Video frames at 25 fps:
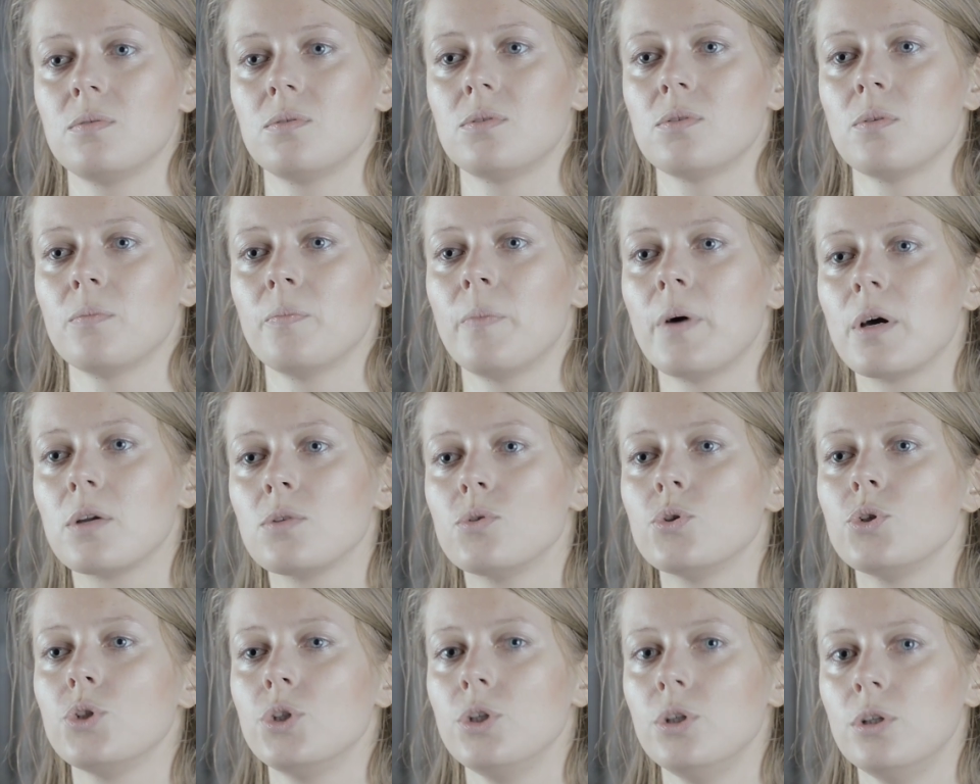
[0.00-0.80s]
są
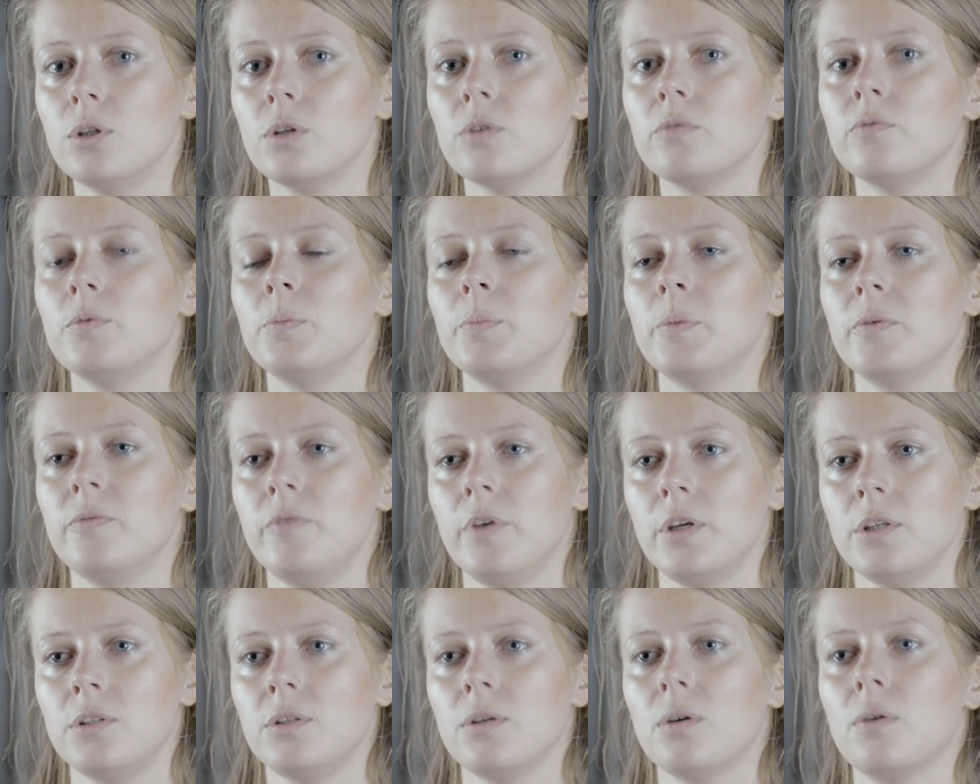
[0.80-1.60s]
bardzo silną
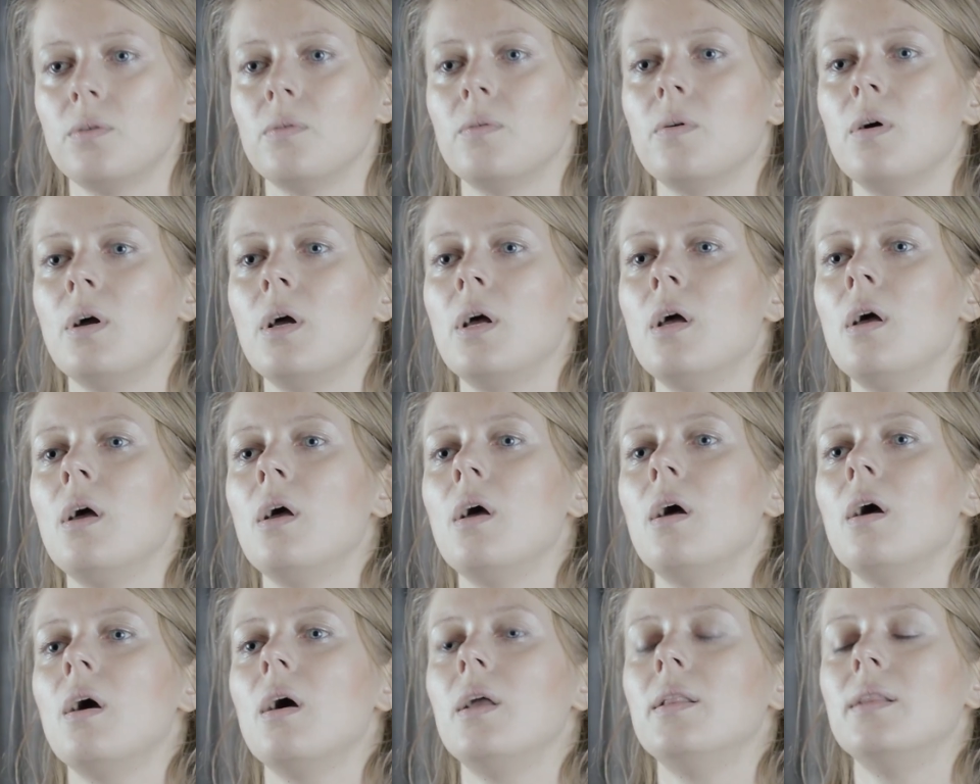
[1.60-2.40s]
wypowiedzią
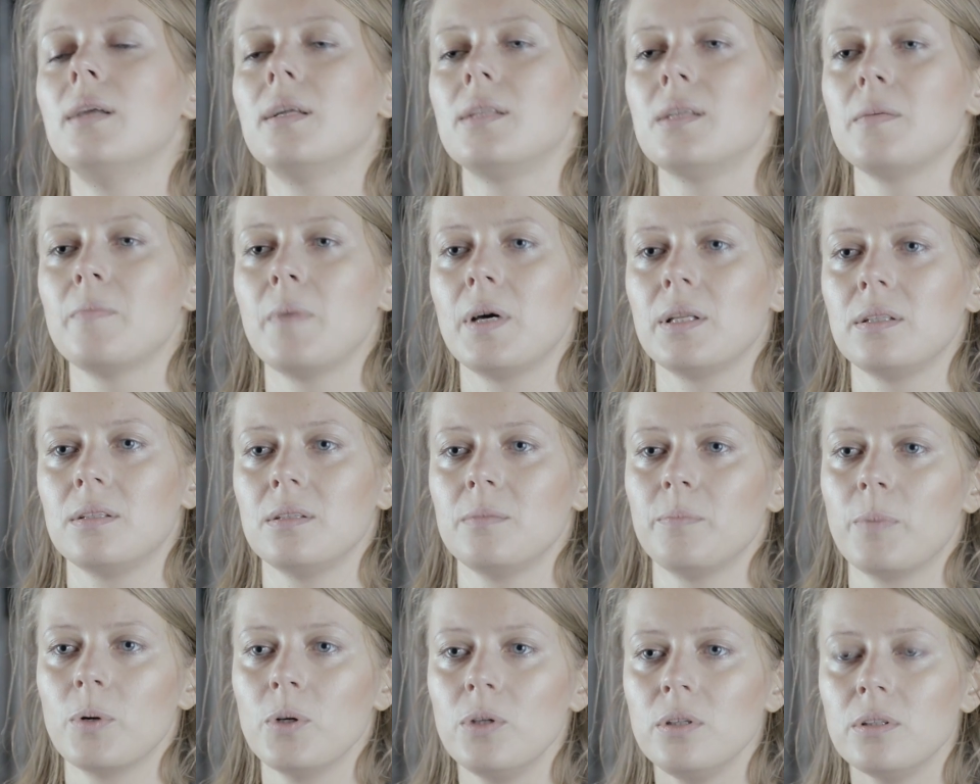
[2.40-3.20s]
na
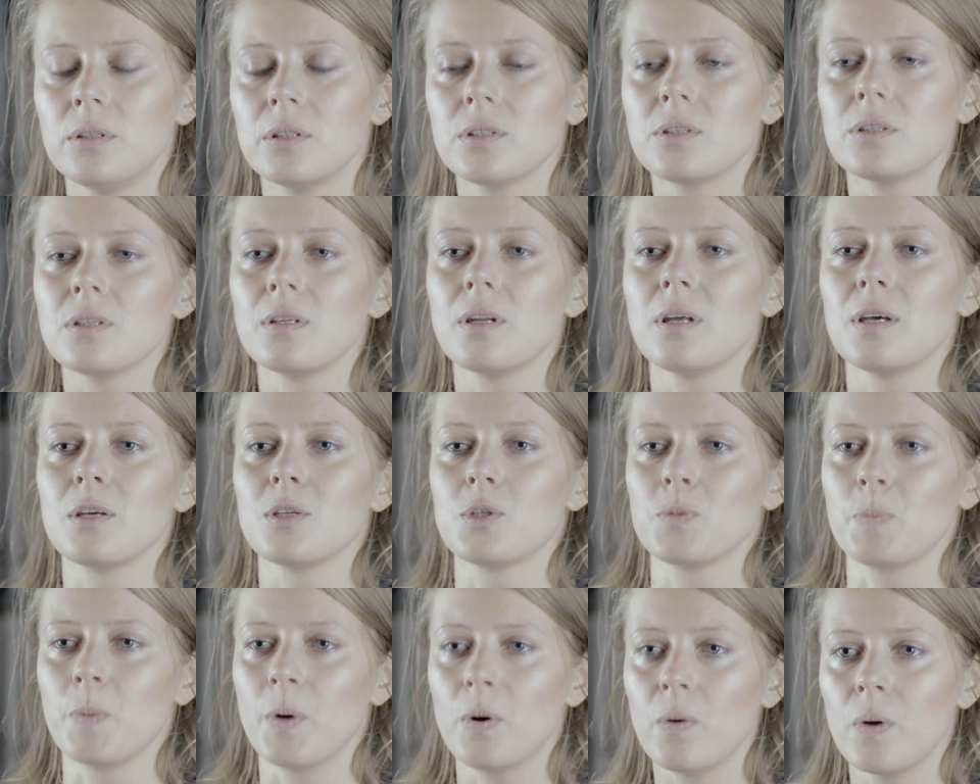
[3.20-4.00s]
tematy
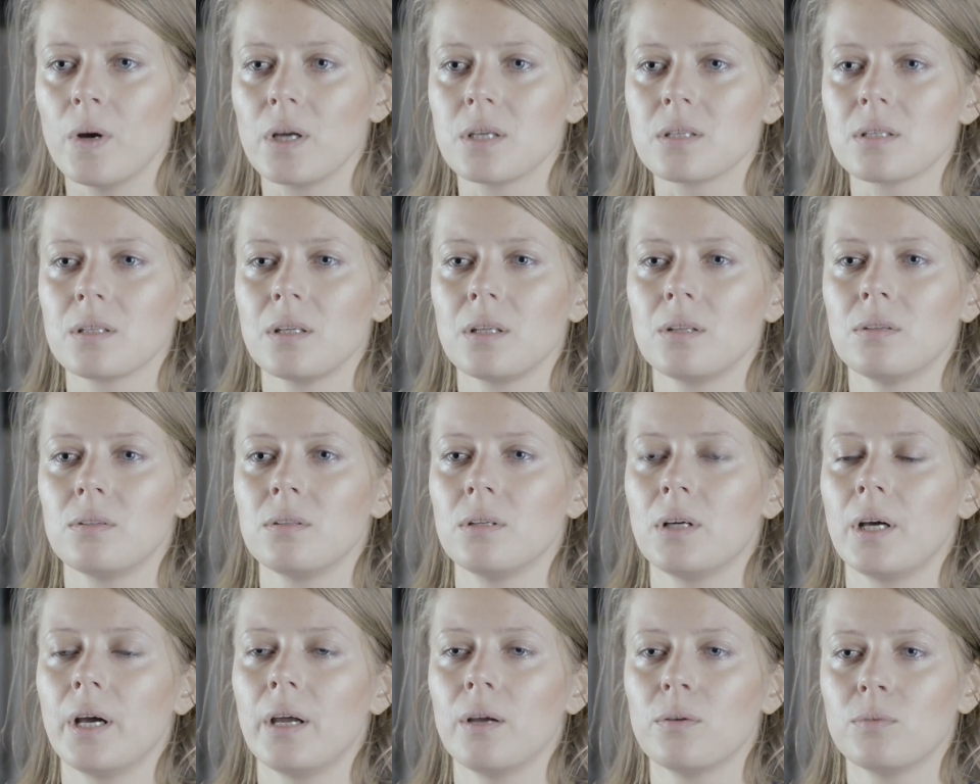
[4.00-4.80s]
polityczne, społeczne,
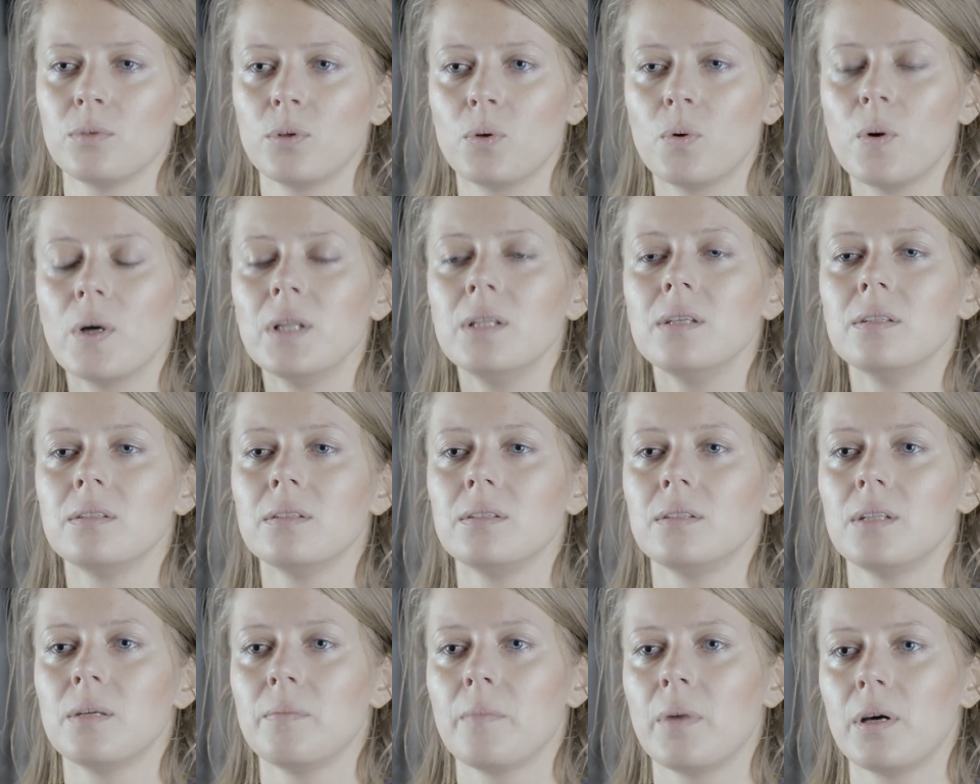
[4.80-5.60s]
dotykają dokładnie
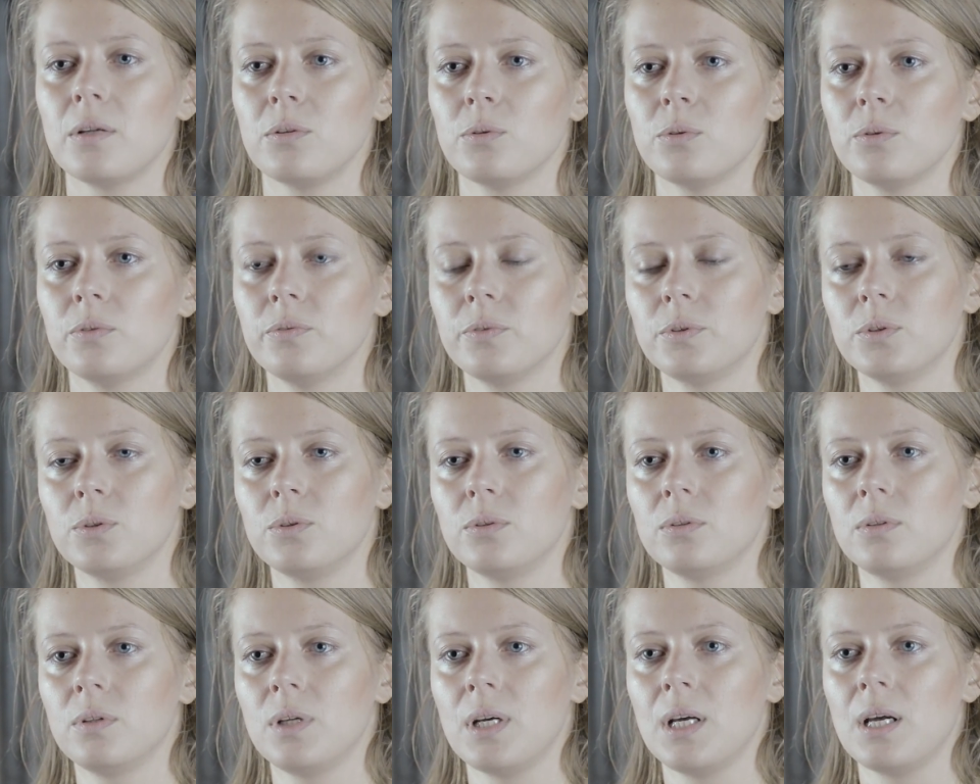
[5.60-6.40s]
tych tematów,
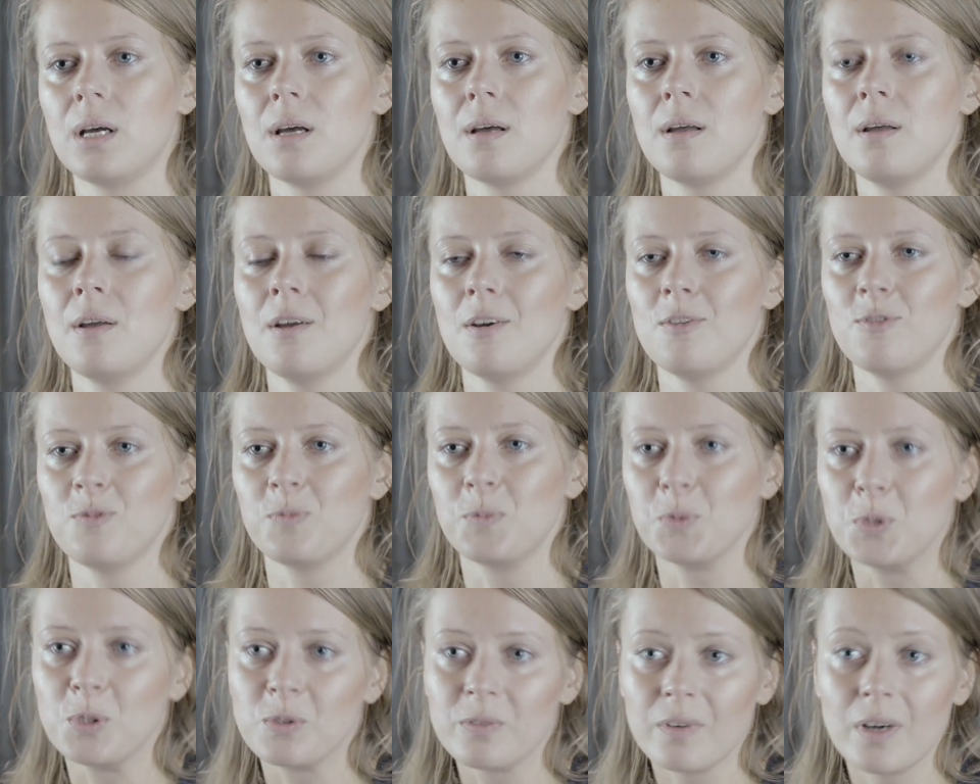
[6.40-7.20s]
które w
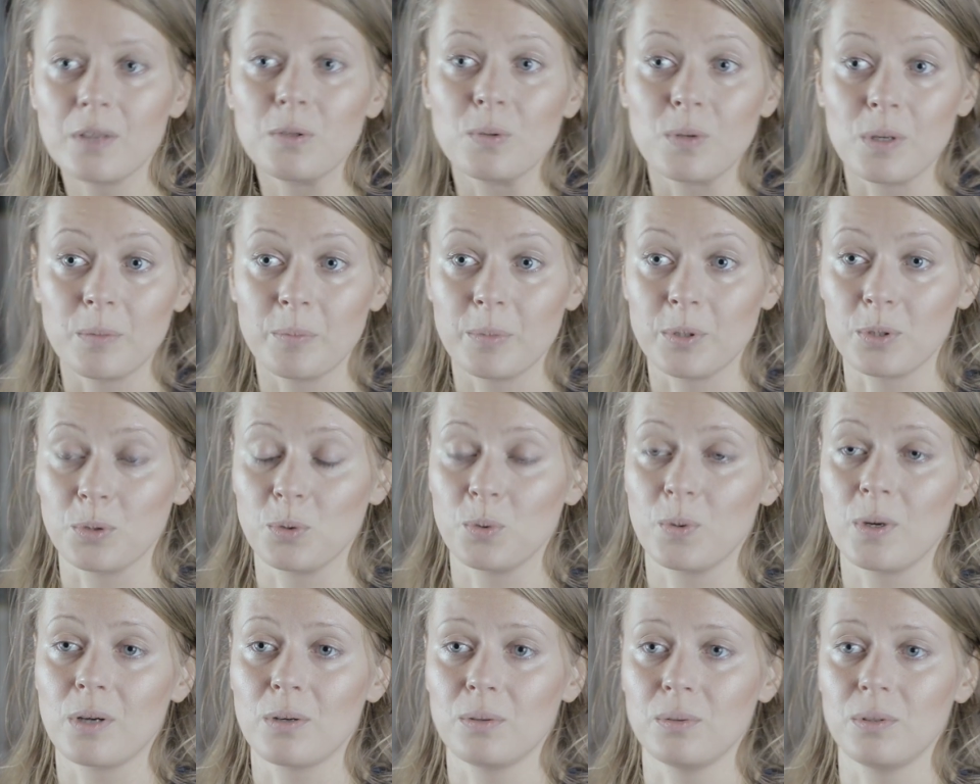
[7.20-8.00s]
budowaniu
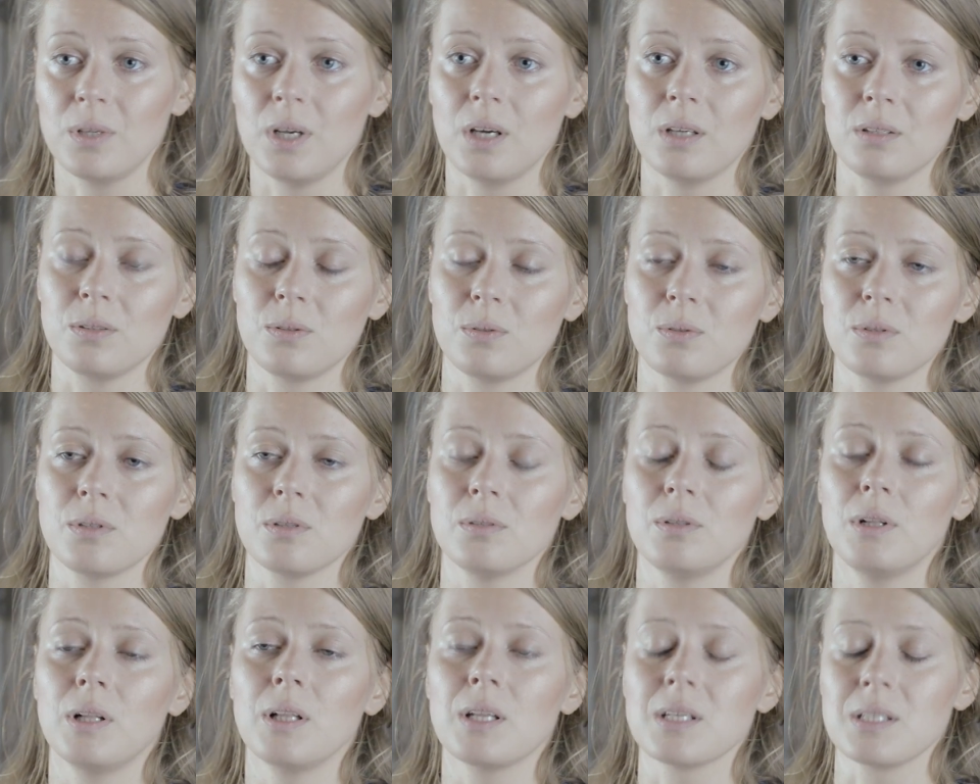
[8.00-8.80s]
repertuaru teatru
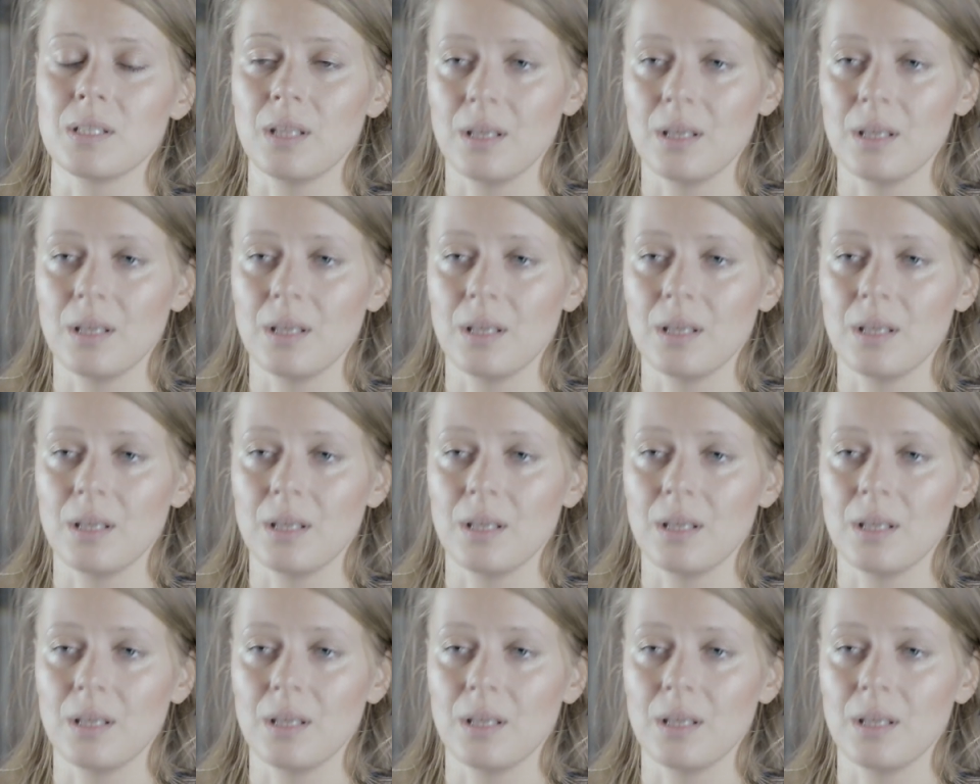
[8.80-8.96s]
są dla nas